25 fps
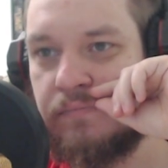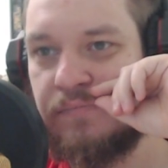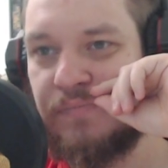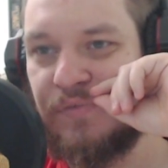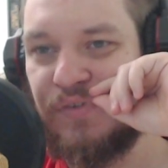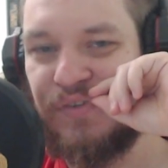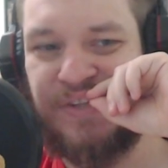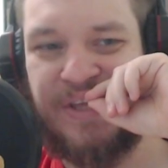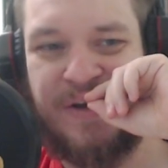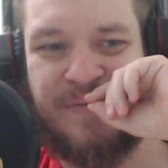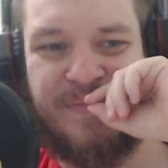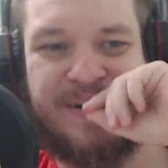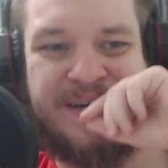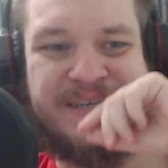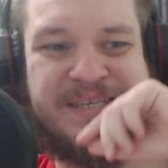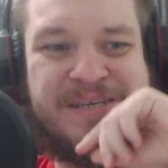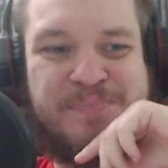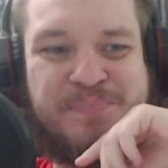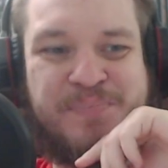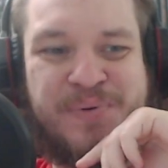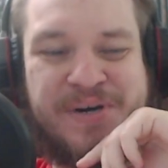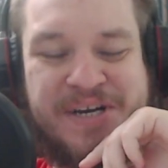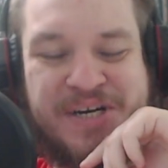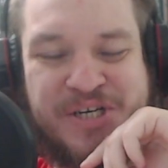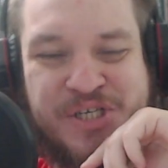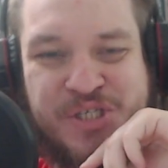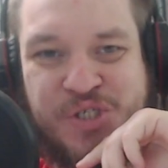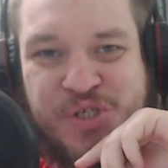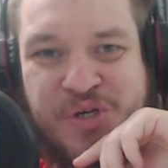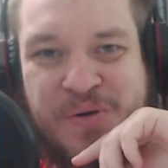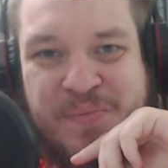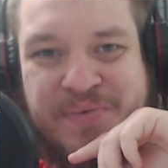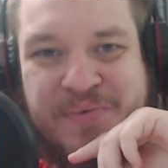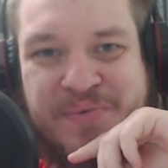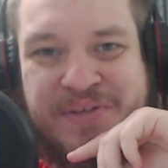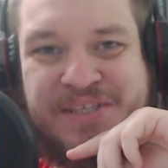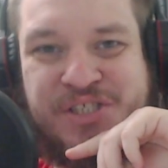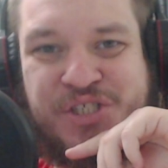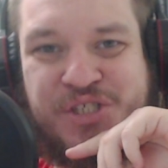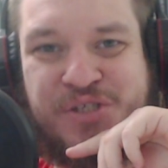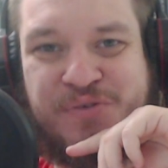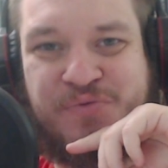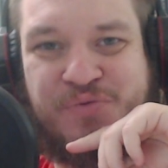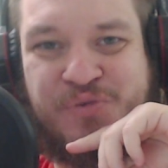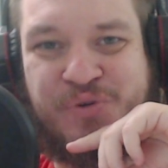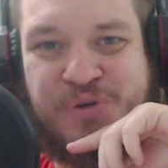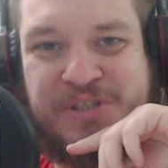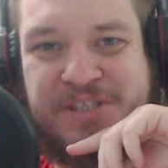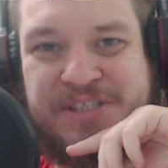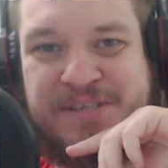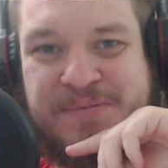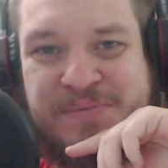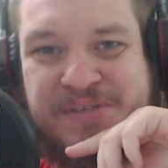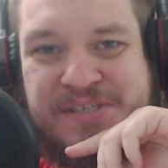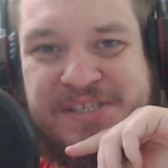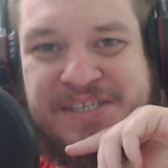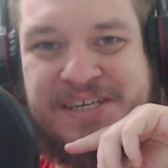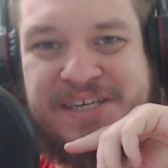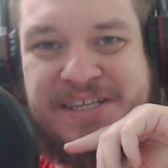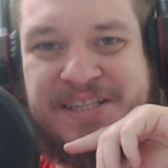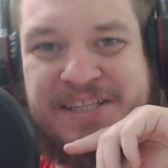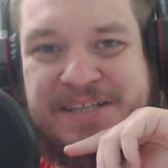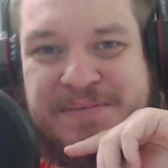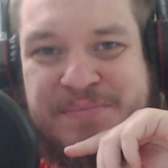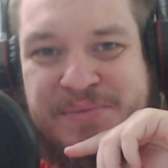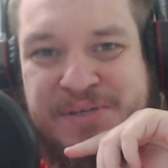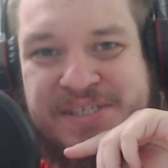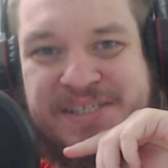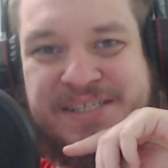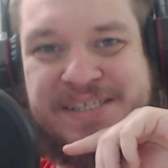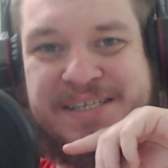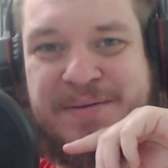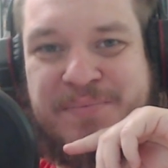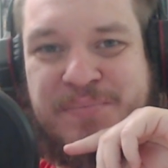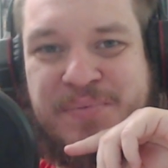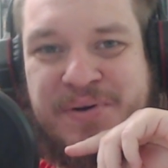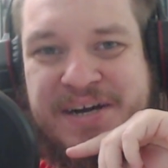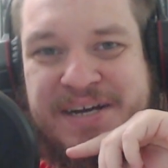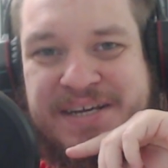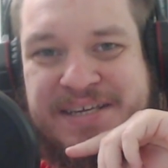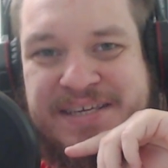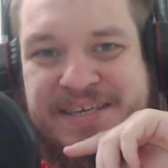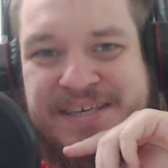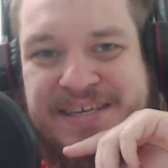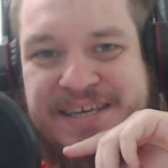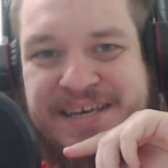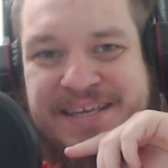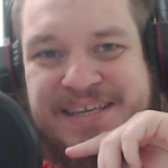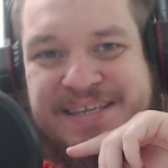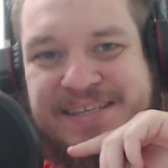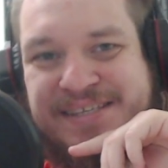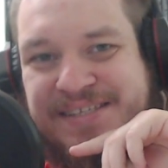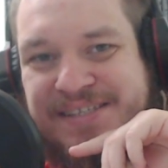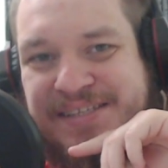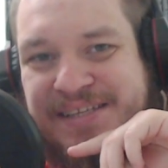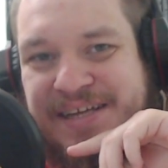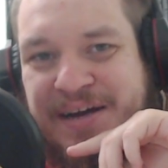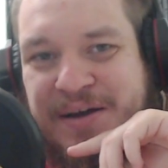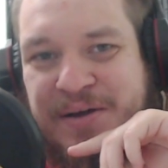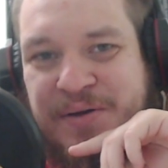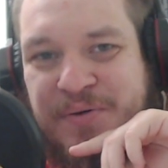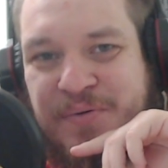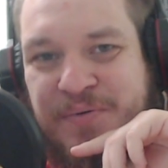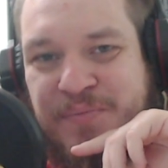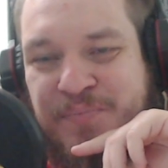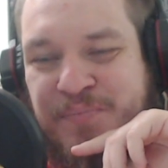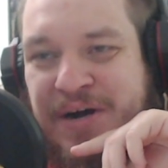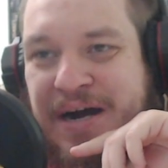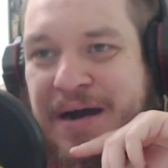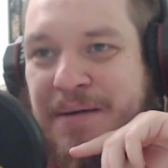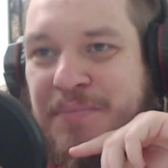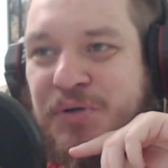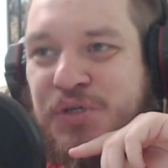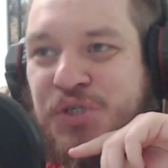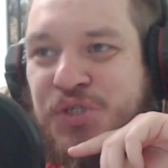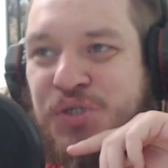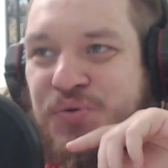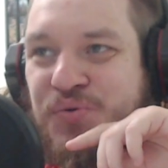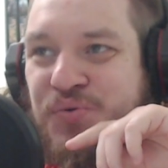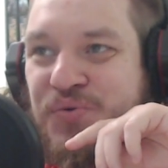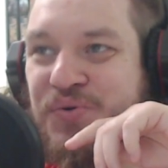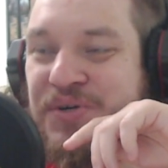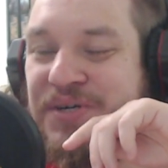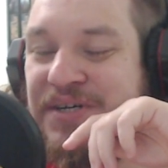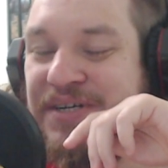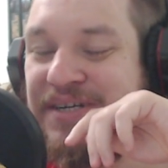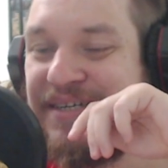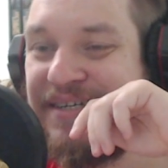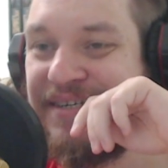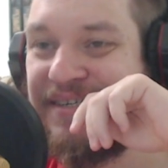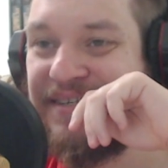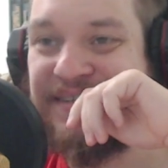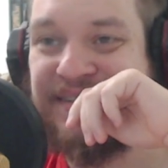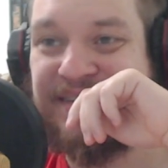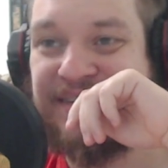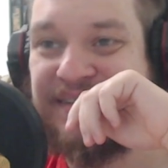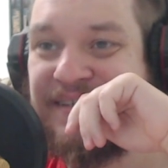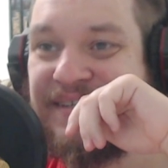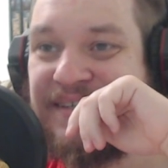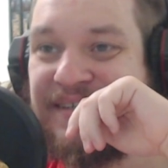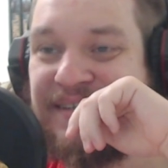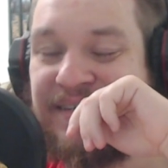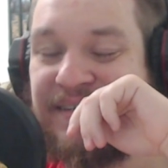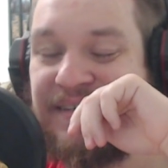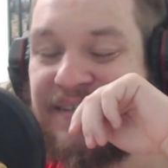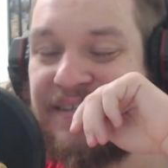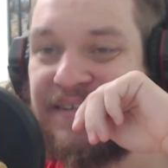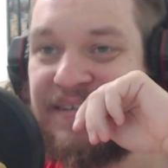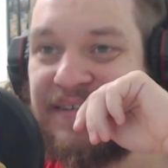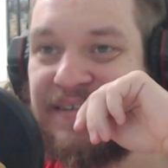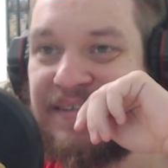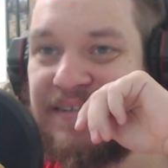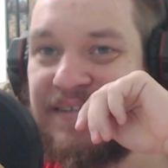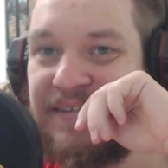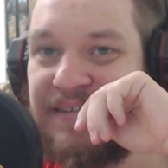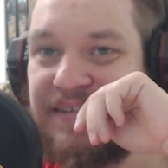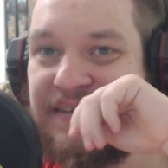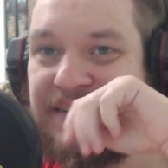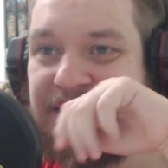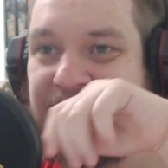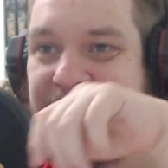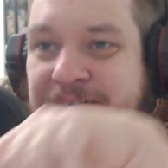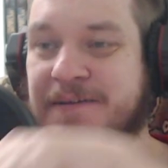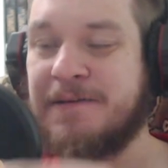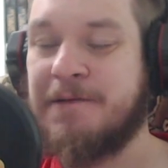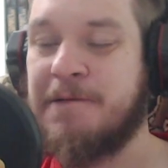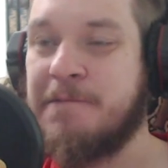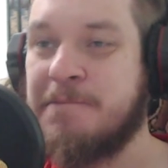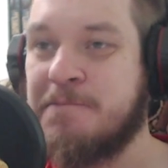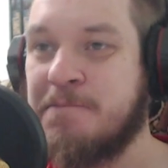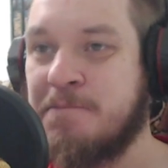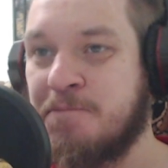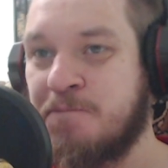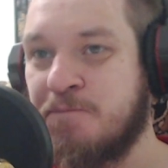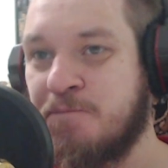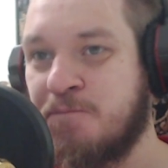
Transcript: комфорта. Давайте поржем над животным, сделаем из собаки, я не знаю, бабочку. Форта, например, для более удобного